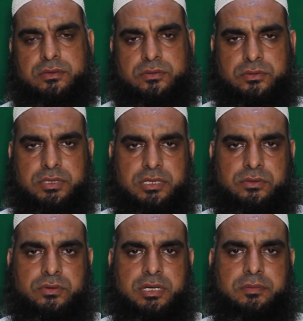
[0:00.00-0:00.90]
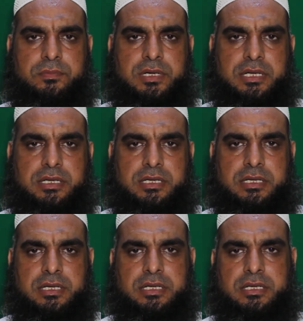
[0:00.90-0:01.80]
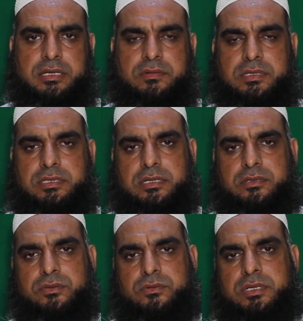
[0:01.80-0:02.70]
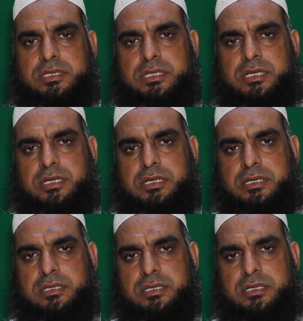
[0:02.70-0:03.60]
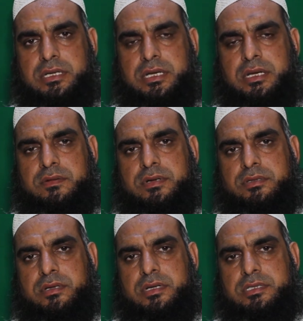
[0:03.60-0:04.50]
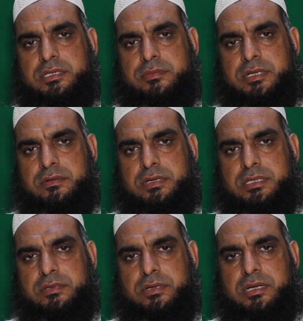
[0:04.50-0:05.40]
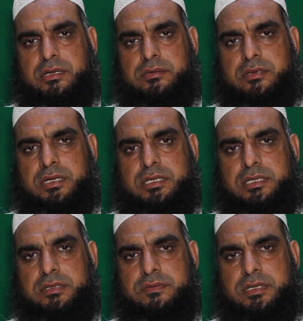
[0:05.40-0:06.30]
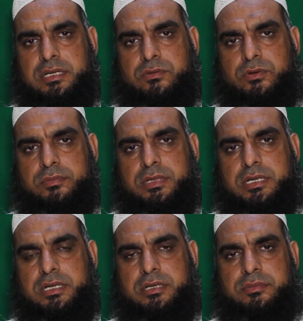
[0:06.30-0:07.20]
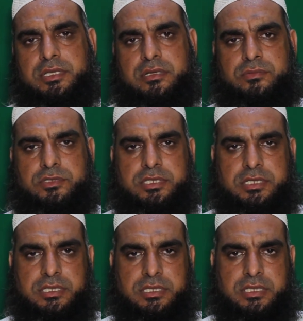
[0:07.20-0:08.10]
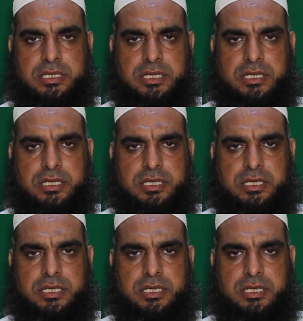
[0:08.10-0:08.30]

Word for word: तो ये दुआ पढ़ेंगे कि इन वजह तो वजह लजी फ़तर समावत वलअर्द हनीफ़ा व मा अनमिनमशरकिन